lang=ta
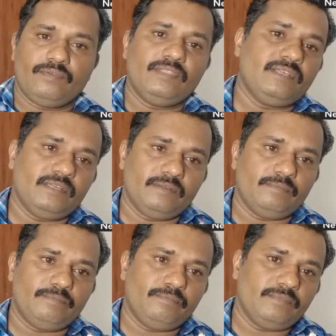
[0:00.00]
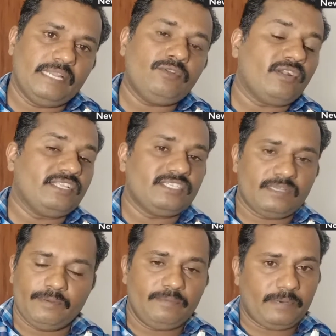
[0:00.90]
வந்து அட்வான்டேஜஸ்
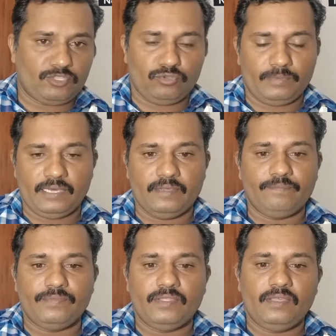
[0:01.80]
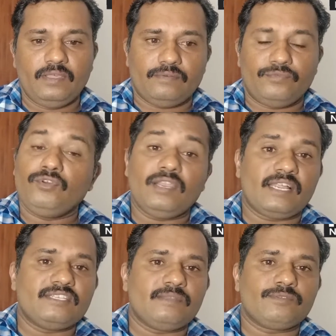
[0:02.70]
அப்படின்னு பார்த்தோம்னா ஃபியூல்
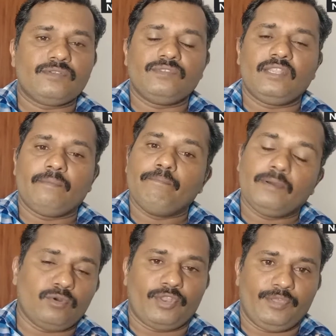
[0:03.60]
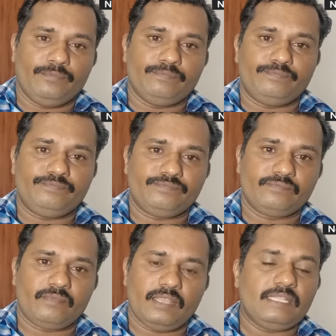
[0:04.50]
கன்சப்ஷன் வந்து ரொம்ப குறையும்
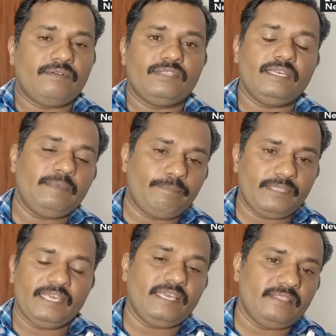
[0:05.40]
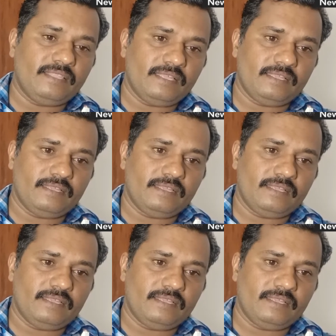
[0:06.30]
அதாவது இப்போதைக்கு இந்த